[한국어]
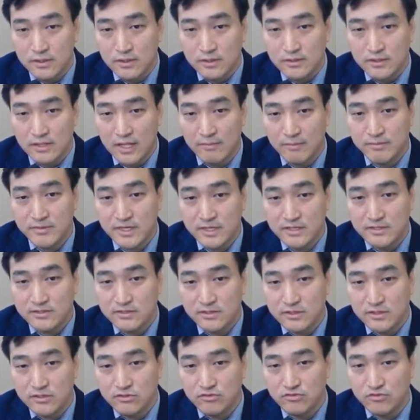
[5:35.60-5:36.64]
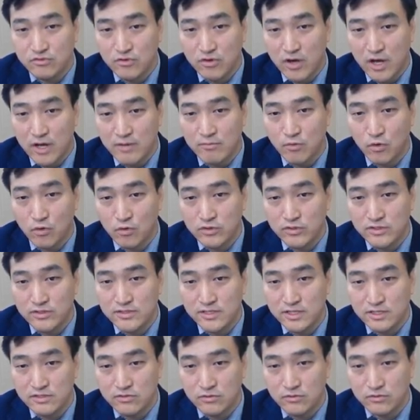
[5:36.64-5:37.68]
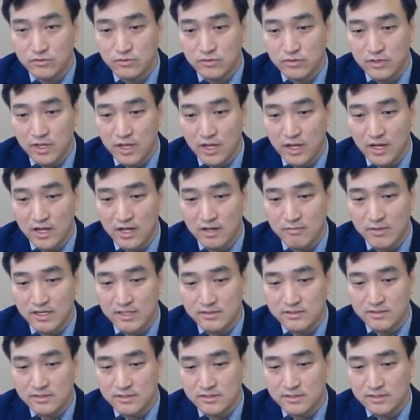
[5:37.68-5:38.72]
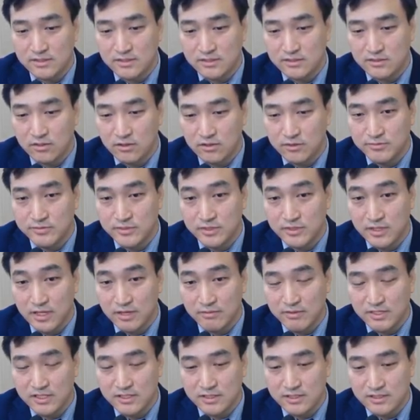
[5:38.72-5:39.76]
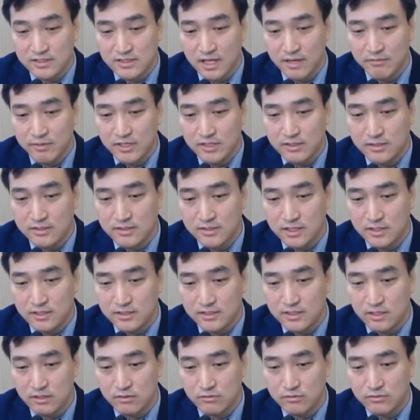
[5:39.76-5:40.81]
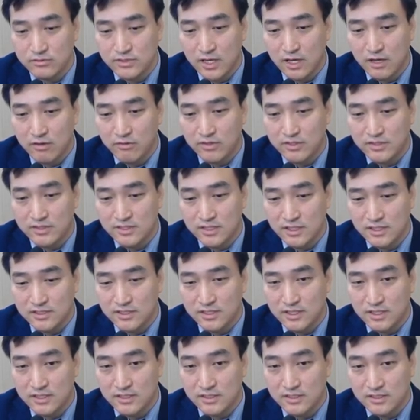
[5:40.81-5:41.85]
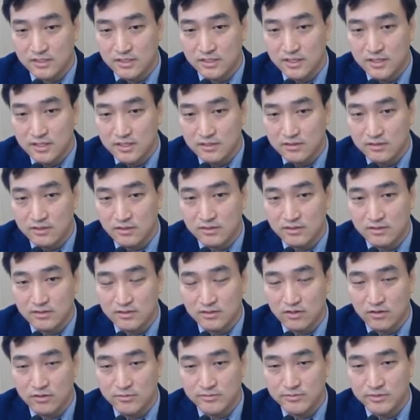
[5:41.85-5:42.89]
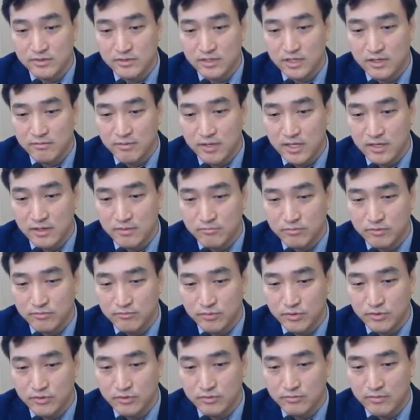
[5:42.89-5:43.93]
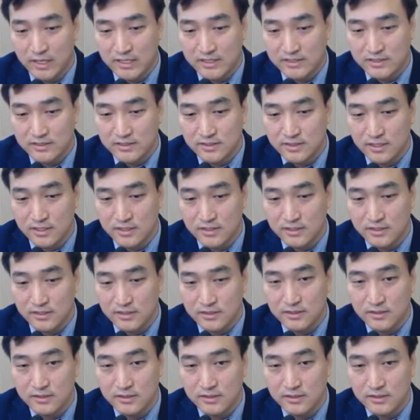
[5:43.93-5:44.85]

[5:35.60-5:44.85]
남자에서의 주요암 오 년 생존율, 아까 말했듯이 전립선암이 이제 삼 위를 차지하고 사 위를 차지하는 그런 전립선암의 분포를 봤을 때는